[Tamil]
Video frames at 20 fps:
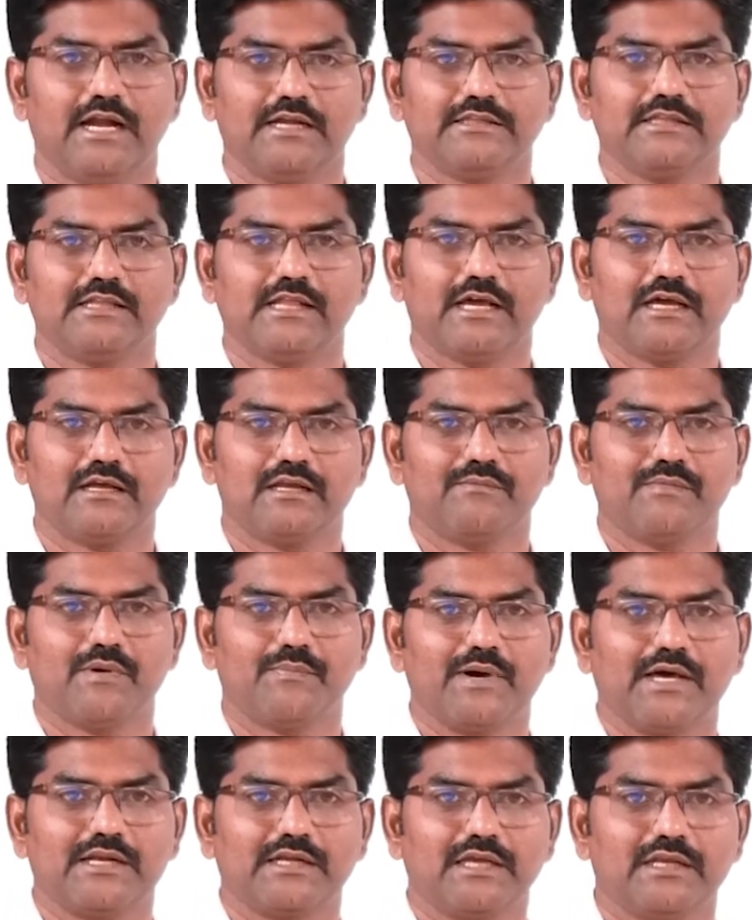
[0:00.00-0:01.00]
அடுத்ததாக நம்ம
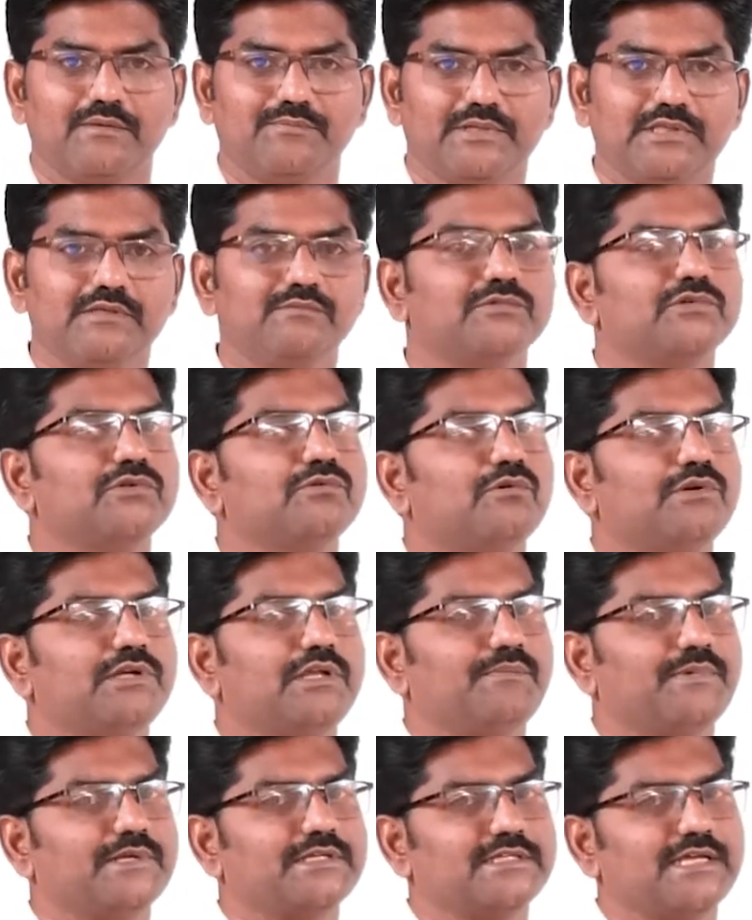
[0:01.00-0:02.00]
பார்க்க இருப்பது
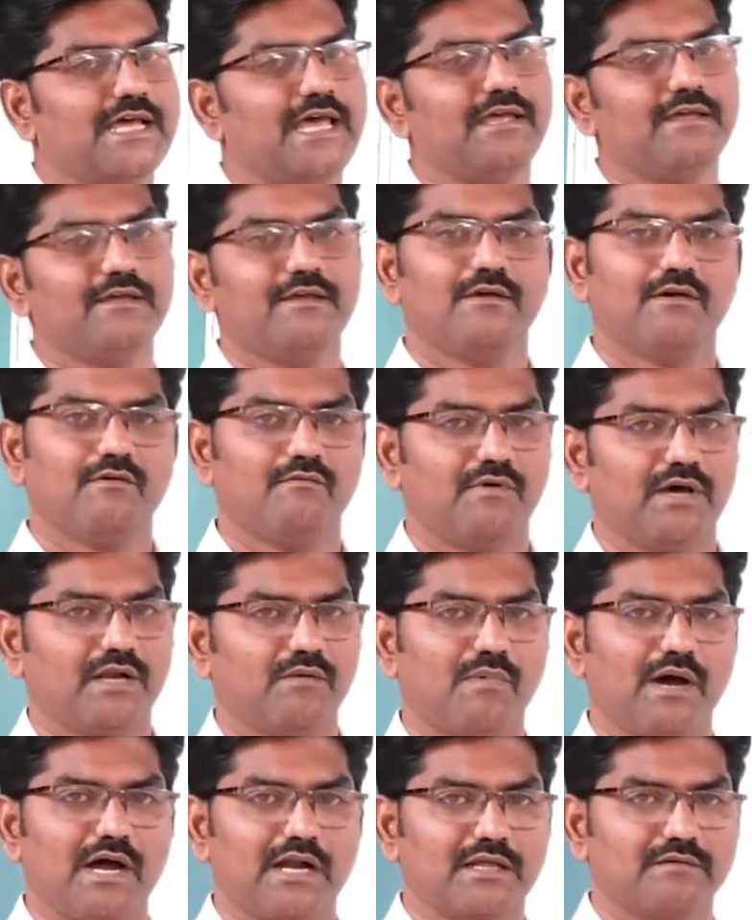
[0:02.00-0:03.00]
முன்கூட்டி பெற்ற
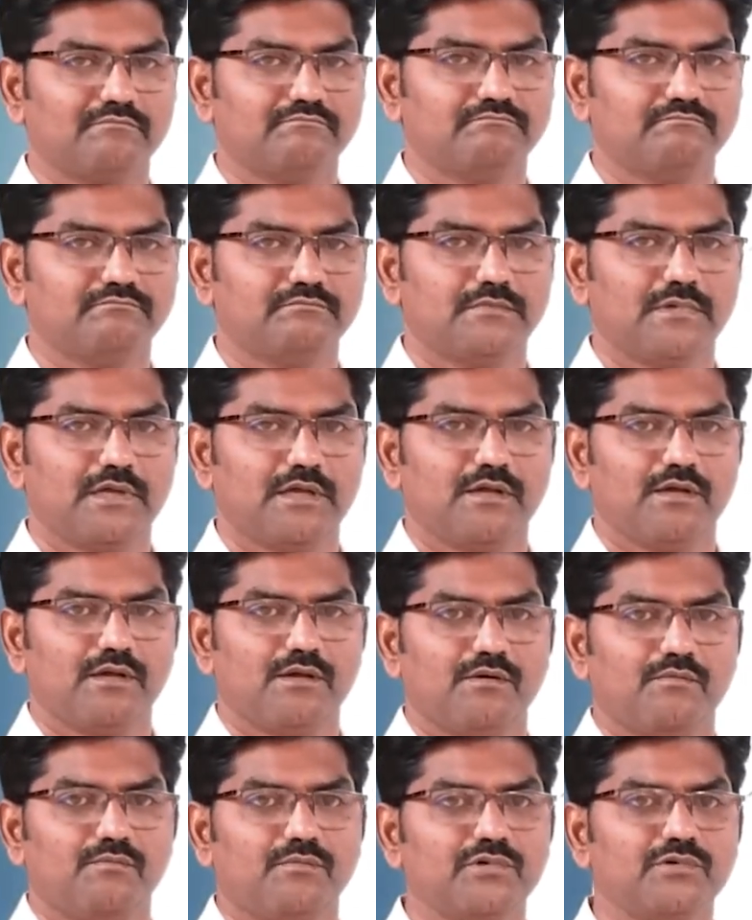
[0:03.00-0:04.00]
வருமானம்
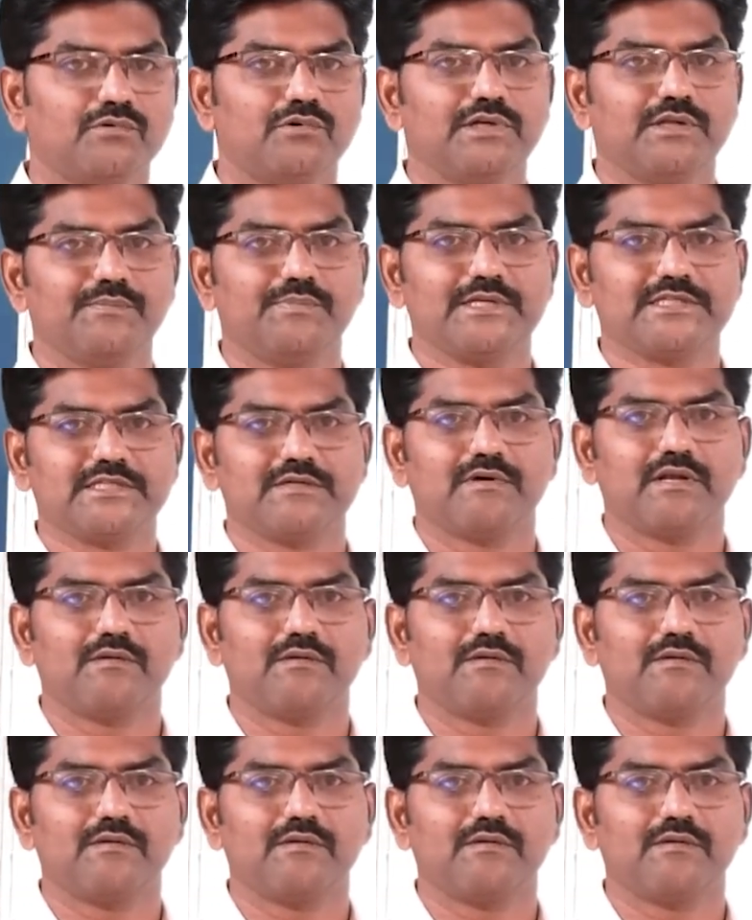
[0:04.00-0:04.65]
முன்கூட்டி பெற்ற